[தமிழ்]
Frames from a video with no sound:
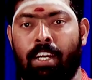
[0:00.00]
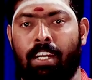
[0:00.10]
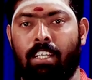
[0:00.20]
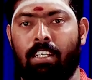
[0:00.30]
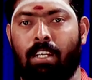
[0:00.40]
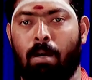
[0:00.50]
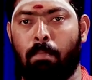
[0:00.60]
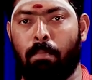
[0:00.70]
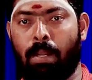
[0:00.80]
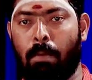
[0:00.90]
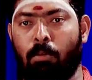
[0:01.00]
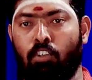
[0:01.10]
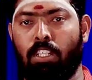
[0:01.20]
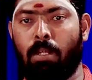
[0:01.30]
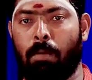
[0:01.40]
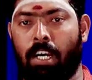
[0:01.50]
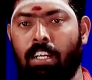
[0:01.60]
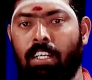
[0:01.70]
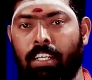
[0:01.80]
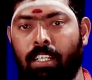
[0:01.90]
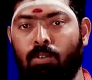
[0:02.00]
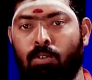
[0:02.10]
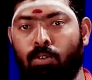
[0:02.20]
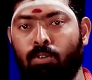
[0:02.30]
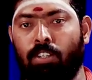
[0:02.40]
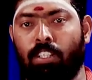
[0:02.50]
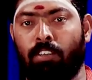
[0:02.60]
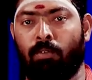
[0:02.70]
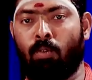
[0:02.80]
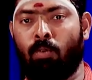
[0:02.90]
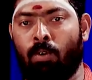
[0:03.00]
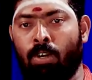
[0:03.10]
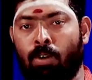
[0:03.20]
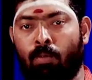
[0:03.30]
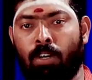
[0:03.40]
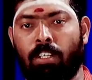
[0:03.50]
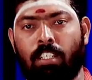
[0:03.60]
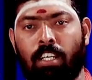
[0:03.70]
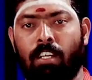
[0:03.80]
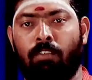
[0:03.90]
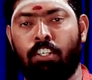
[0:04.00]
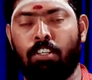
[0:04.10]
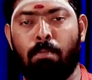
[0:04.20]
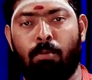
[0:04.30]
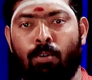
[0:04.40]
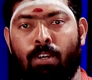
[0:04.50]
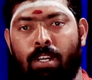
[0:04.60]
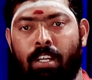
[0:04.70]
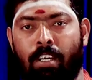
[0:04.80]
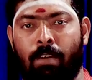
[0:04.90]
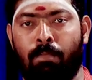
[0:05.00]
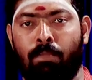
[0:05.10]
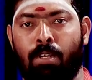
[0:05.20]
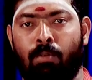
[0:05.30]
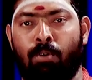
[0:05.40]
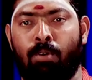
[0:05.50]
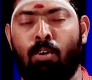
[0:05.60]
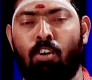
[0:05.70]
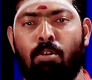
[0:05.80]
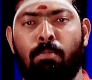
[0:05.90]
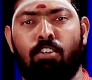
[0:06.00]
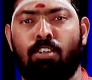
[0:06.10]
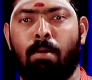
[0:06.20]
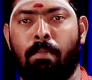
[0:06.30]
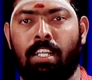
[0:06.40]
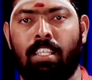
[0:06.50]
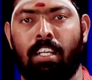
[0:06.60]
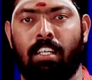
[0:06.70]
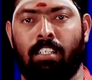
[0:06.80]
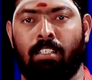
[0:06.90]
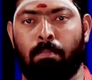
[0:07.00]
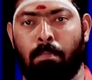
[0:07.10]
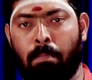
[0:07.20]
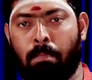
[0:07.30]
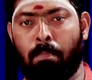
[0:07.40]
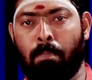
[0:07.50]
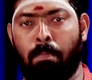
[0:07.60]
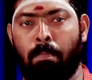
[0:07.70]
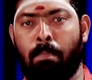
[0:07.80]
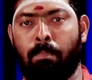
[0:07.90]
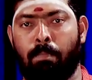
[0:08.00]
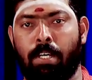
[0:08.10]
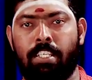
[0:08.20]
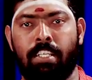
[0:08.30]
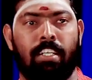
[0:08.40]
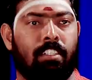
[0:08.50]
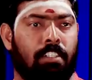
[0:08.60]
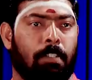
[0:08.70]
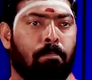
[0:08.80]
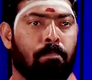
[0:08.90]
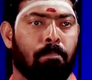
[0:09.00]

ரெண்டாவது நம் நம்ம வந்து இந்த மக்களுக்கு எதனா ஒரு தொண்டு அந்த உலகத்துக்கு எதனா விட்டுட்டு போகணுன்ற ஒரு நோக்கம் மட்டும் என் மனதில் பேசினே இருந்துச்சு